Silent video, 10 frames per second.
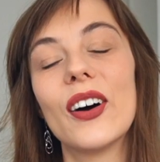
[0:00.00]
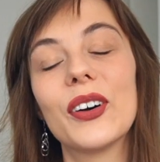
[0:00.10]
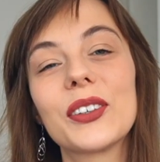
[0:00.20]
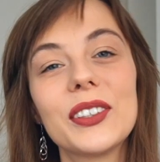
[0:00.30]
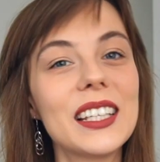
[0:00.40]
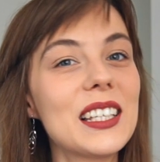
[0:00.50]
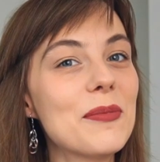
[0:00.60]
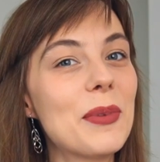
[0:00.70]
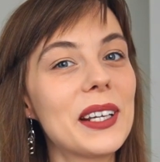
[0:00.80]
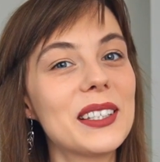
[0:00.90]

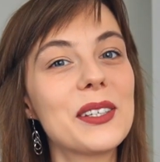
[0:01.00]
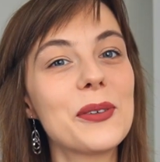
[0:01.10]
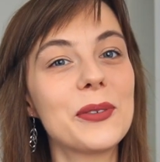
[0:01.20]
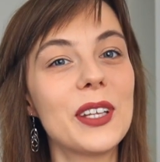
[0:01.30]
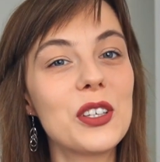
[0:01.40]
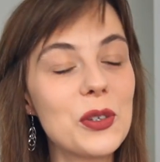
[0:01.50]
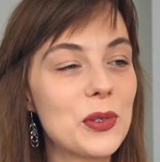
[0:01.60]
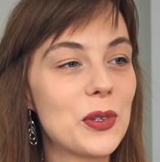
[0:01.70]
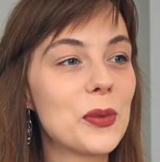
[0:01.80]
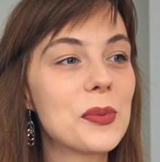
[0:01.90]
Oglądanie poradników na
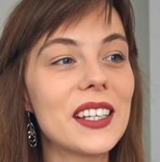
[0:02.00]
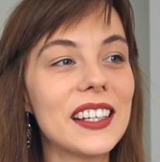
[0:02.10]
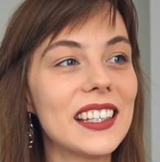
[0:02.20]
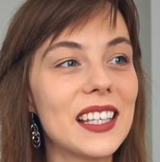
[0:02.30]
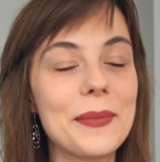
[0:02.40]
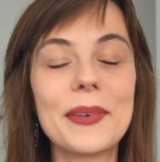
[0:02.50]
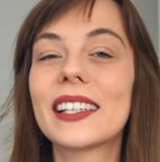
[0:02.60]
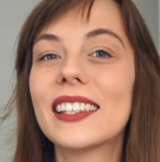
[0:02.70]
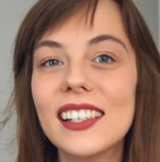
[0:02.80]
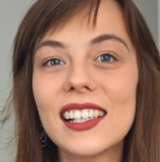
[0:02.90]
YouTube daje nam
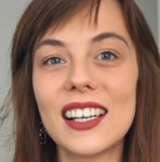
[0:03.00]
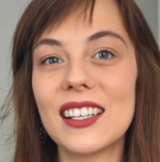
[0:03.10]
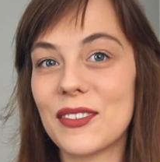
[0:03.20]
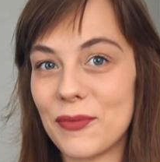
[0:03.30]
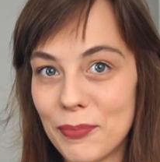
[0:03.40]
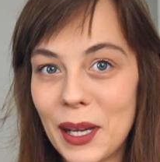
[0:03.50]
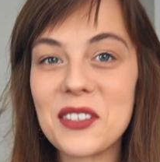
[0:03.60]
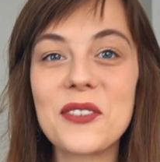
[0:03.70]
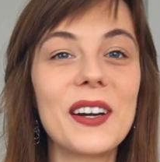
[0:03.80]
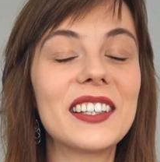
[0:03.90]
kilka
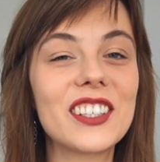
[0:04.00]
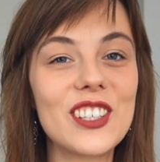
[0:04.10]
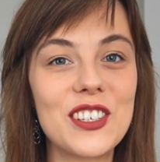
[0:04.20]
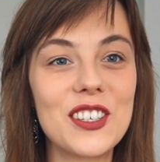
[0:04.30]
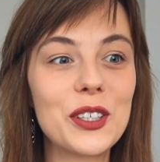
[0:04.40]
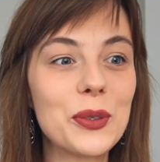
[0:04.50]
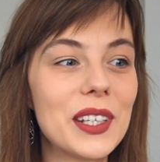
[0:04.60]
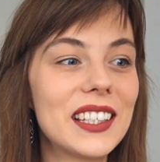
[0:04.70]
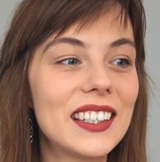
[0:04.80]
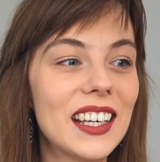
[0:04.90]
bardzo fajnych rzeczy,
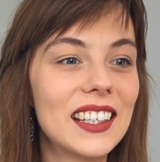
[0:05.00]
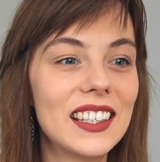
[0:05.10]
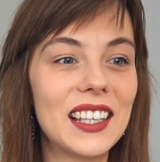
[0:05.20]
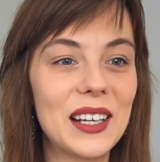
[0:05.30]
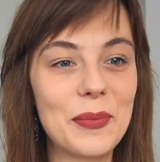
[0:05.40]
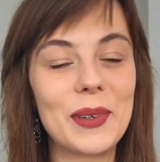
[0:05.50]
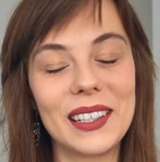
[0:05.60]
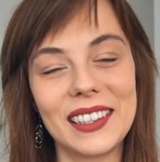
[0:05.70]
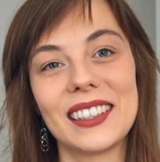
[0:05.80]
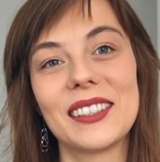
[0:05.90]
które nie daje nam
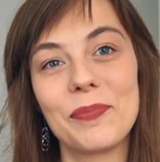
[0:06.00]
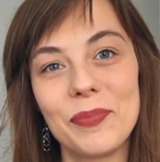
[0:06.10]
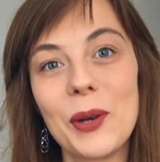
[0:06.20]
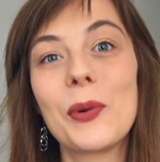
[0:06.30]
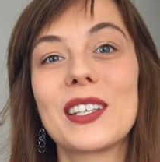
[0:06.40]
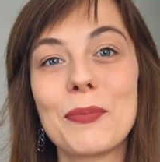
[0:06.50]
e, nauka z